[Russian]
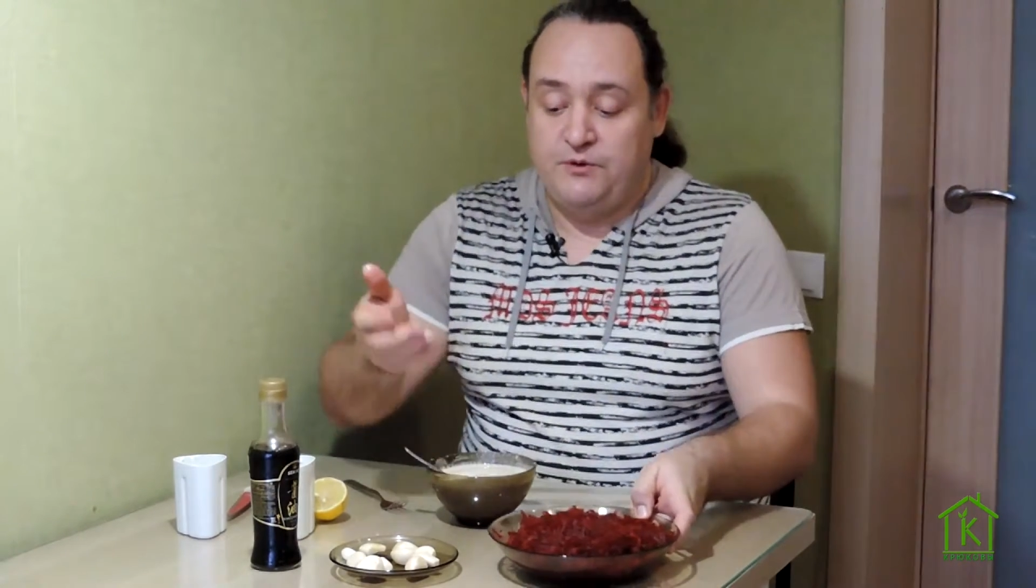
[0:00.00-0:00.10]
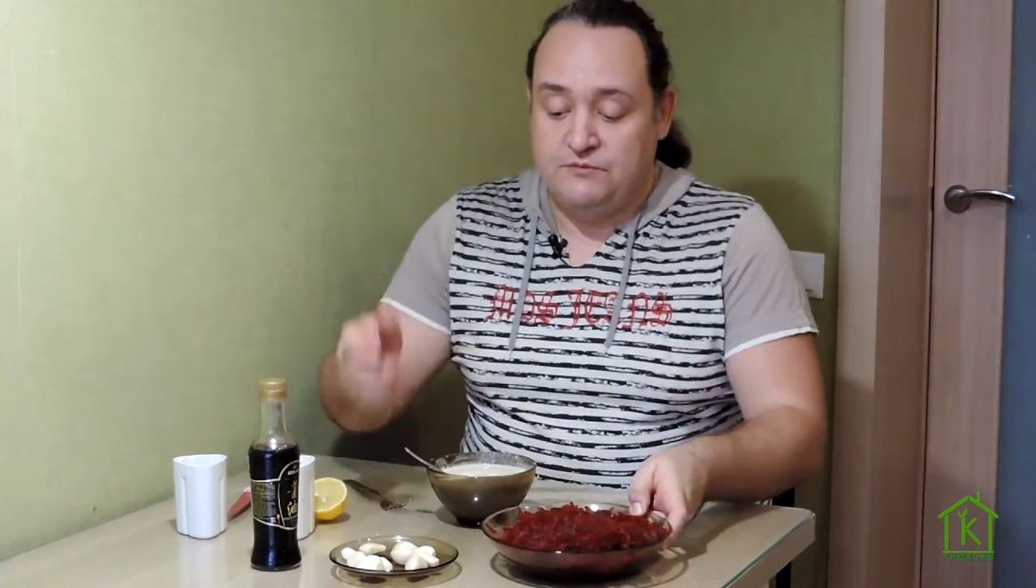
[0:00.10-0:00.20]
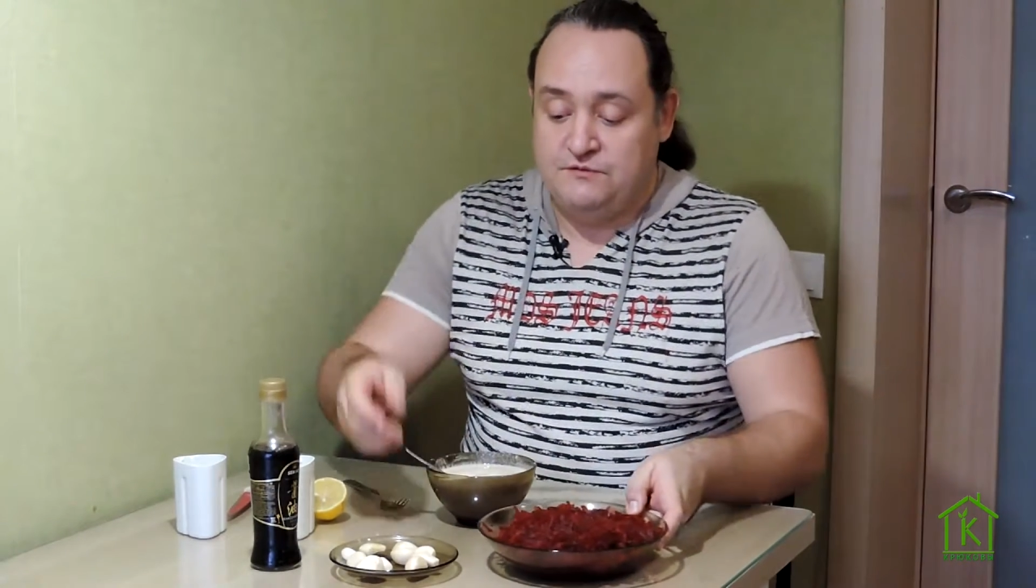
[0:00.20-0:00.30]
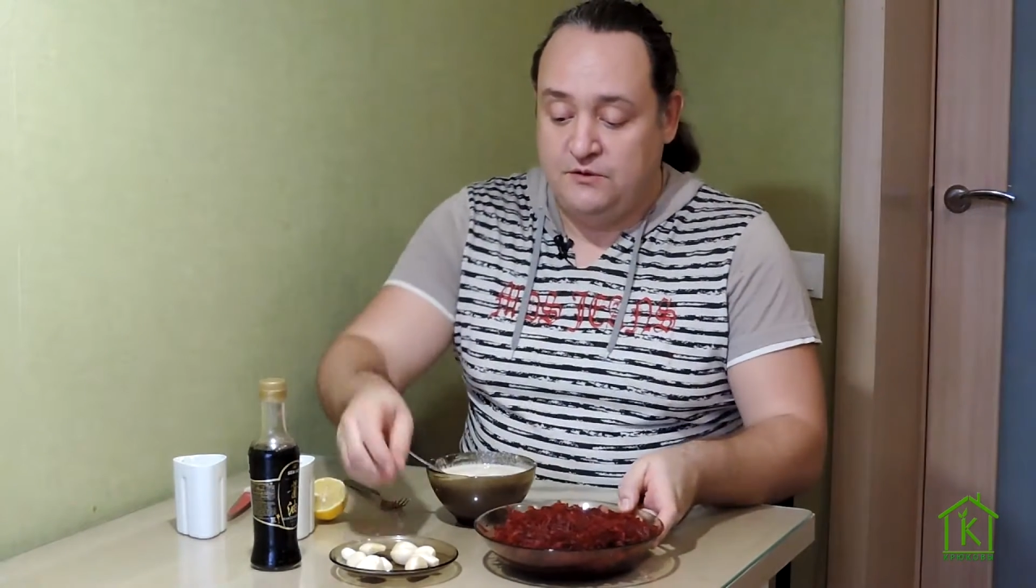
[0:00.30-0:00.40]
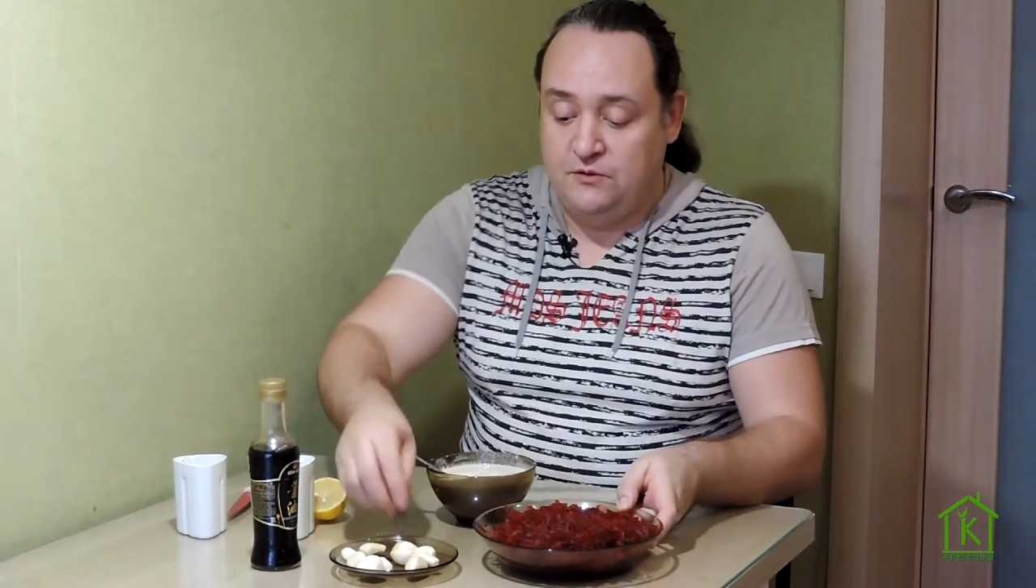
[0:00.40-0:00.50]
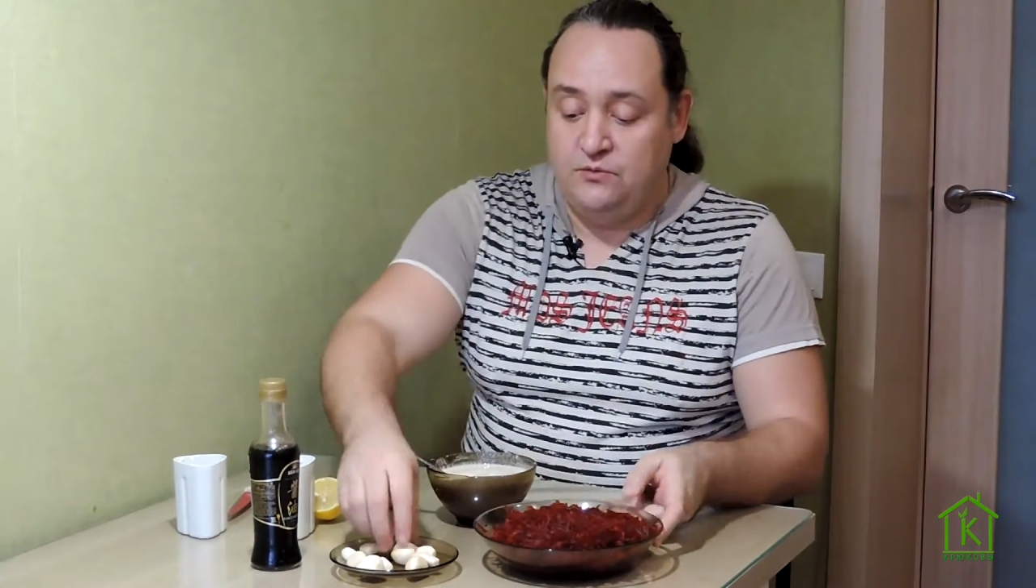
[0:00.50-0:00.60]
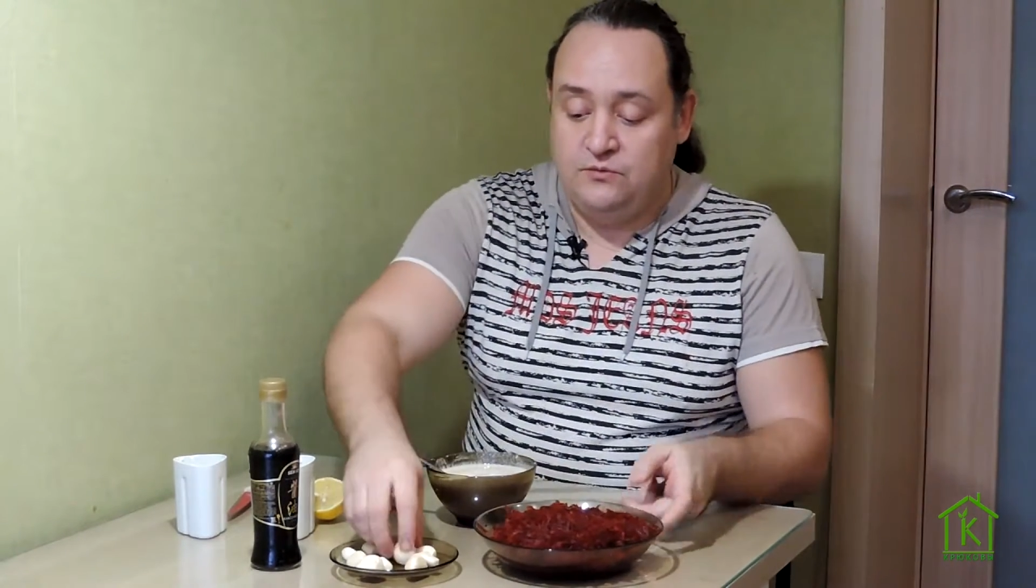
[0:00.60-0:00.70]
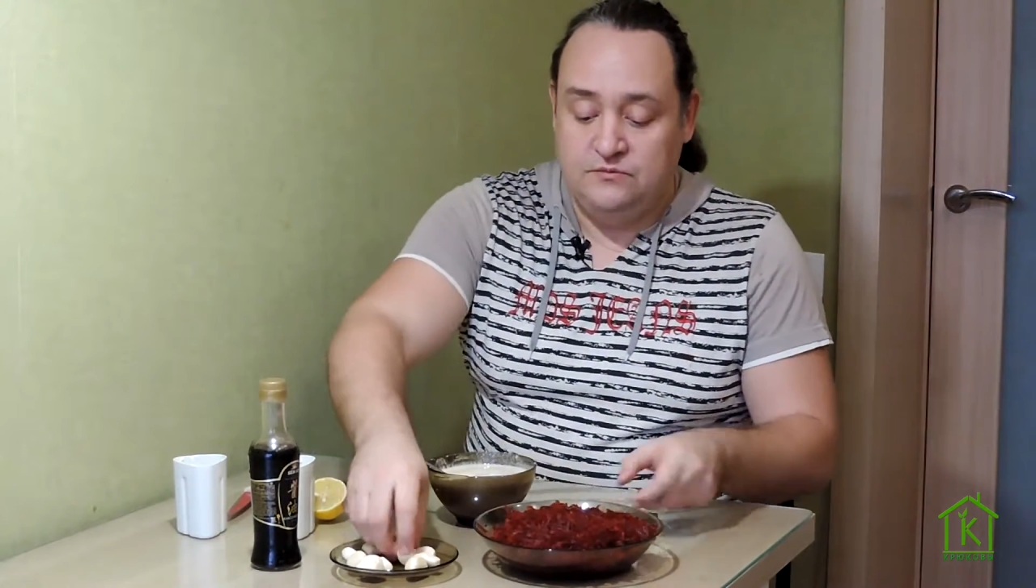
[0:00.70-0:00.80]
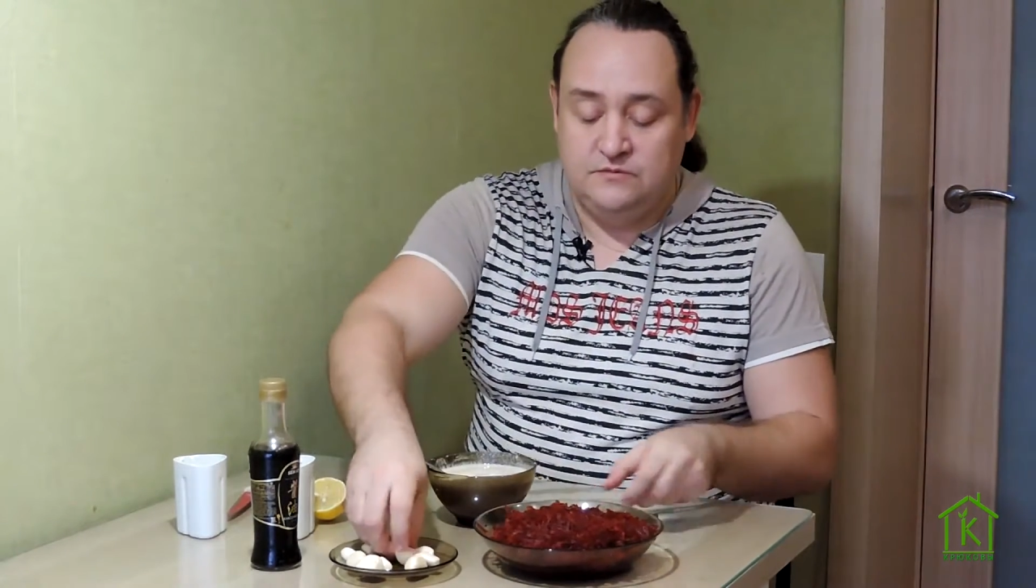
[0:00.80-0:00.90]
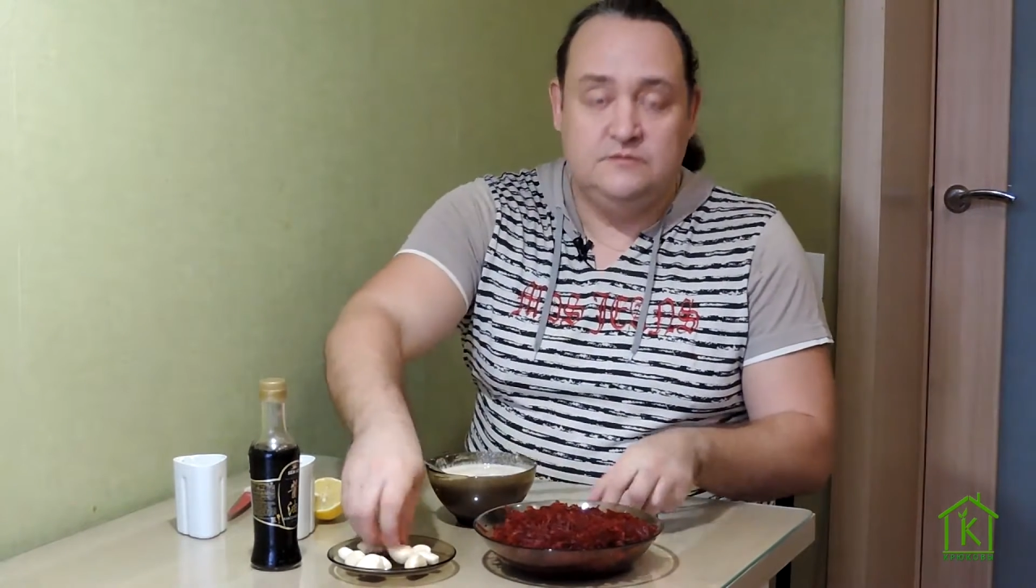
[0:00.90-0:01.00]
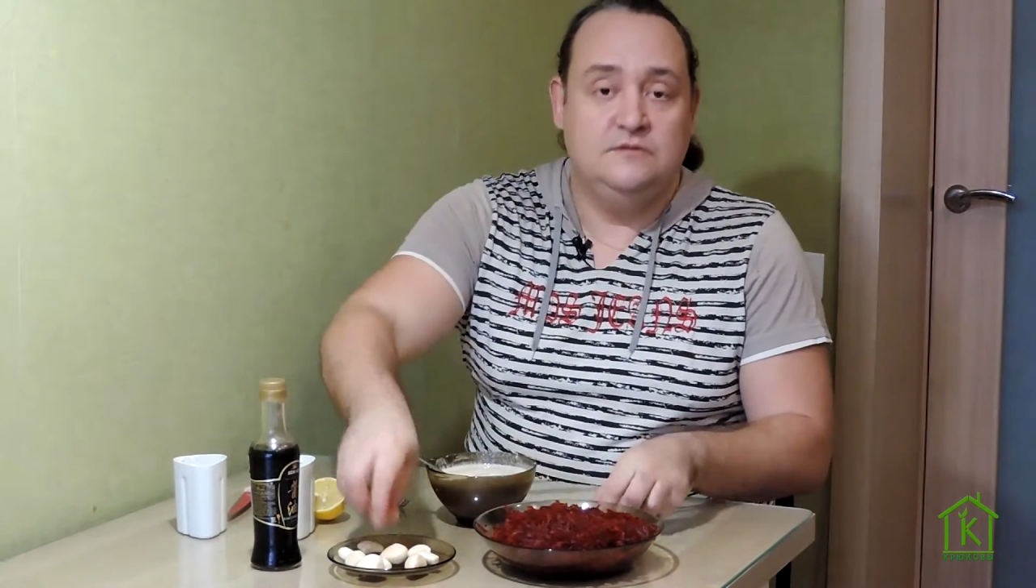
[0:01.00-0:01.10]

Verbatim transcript: берем свеклу,